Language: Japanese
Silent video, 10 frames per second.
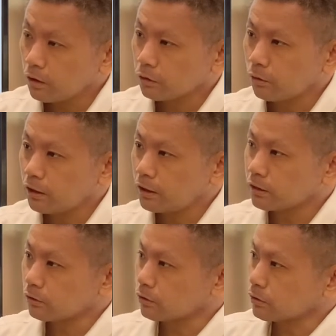とはいえ
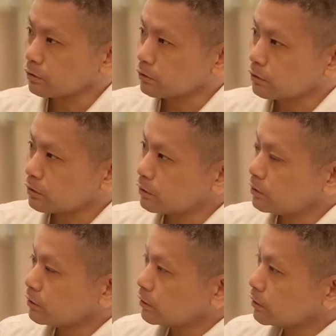その
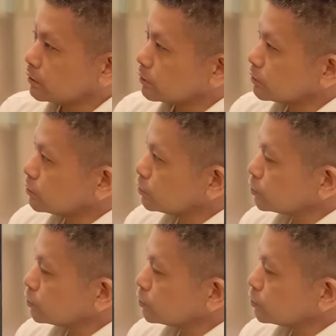中小